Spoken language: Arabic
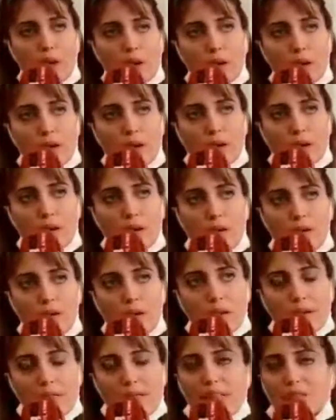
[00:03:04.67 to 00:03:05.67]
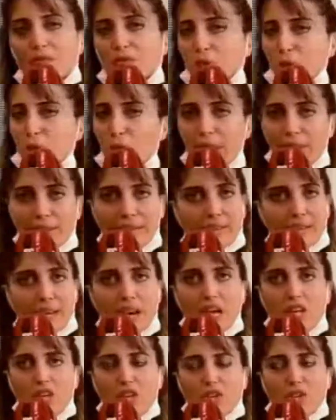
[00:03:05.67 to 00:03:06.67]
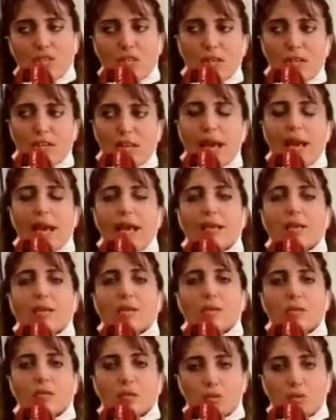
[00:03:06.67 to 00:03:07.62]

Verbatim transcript: آه، خصنا نفتحوا هذا النقاش ديال هل